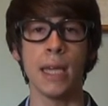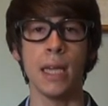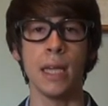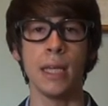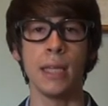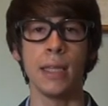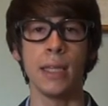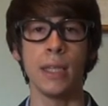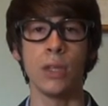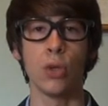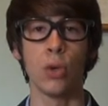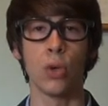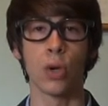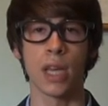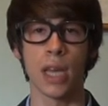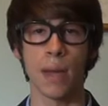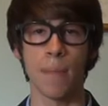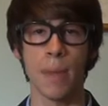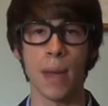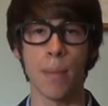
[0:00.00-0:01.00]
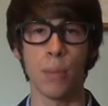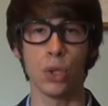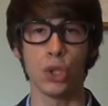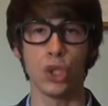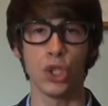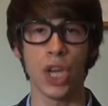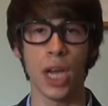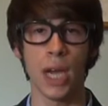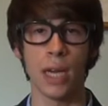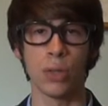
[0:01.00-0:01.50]
il titolo che abbiamo
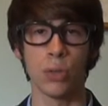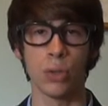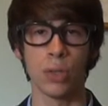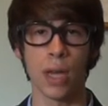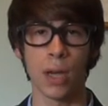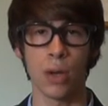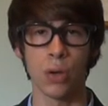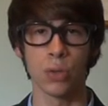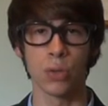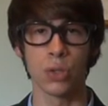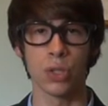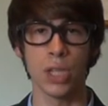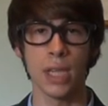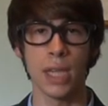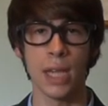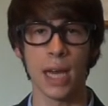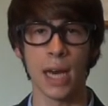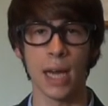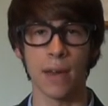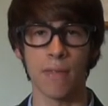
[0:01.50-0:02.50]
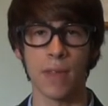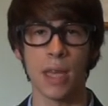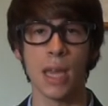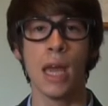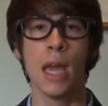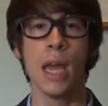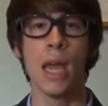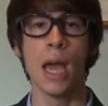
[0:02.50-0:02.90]
scelto da consigliarvi